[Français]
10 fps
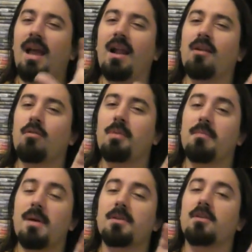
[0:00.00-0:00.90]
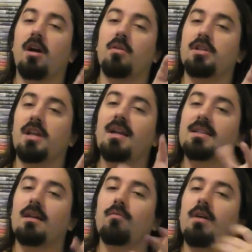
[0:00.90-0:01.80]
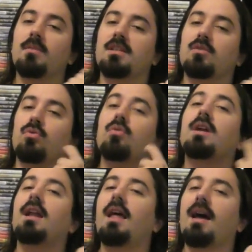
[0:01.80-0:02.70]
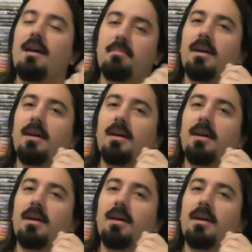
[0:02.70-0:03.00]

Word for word: elles comprennent pas parce qu'en règle générale ça envoie un message audio clair, un hein,